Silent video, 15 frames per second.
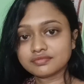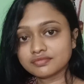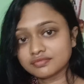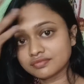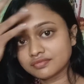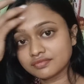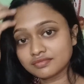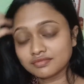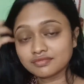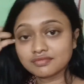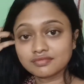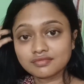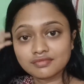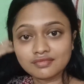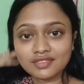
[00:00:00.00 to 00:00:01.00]
কাপটা
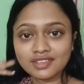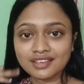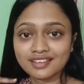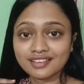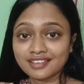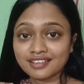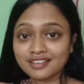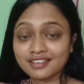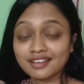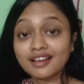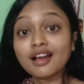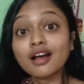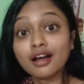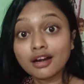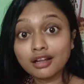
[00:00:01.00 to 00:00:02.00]
আর এই যে আমি
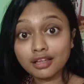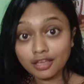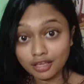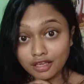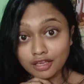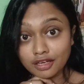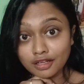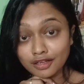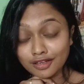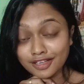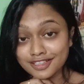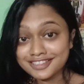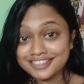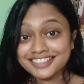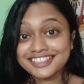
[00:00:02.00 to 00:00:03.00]
আমাকে অনেক
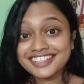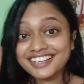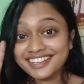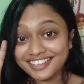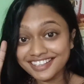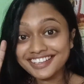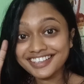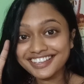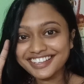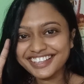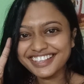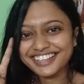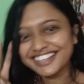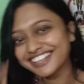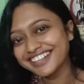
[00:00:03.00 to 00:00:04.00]
দিন পর দেখলে
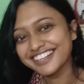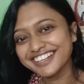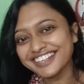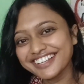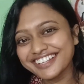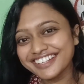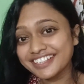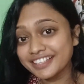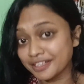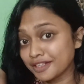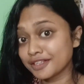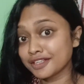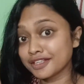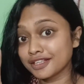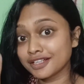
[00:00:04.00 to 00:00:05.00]
বন্ধুরা
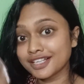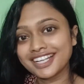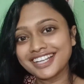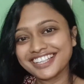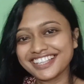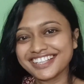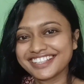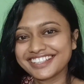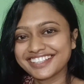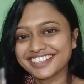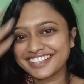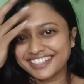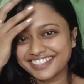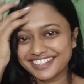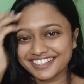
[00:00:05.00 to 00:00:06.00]
কেমন আছো বলো
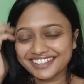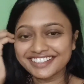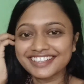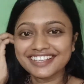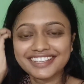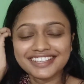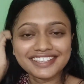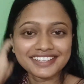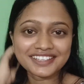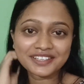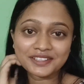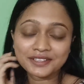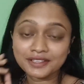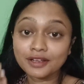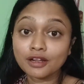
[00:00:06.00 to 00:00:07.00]
যাবো এখন ছাদে
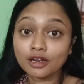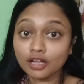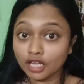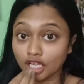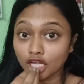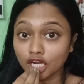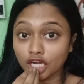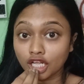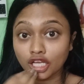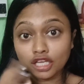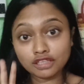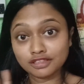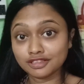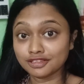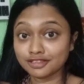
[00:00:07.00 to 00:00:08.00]
চলো দেখি
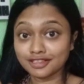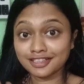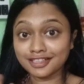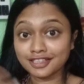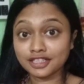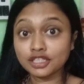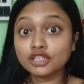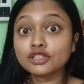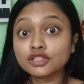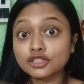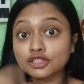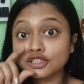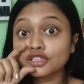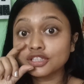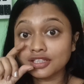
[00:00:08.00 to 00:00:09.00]
আমি কিন্তু সকালে
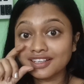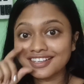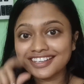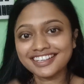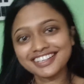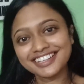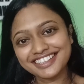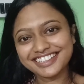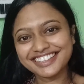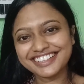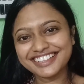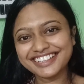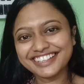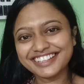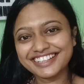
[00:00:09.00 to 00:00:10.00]
খাইনি শুধু চাই
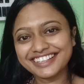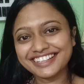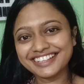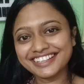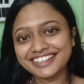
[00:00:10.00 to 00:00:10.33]
খেয়েছি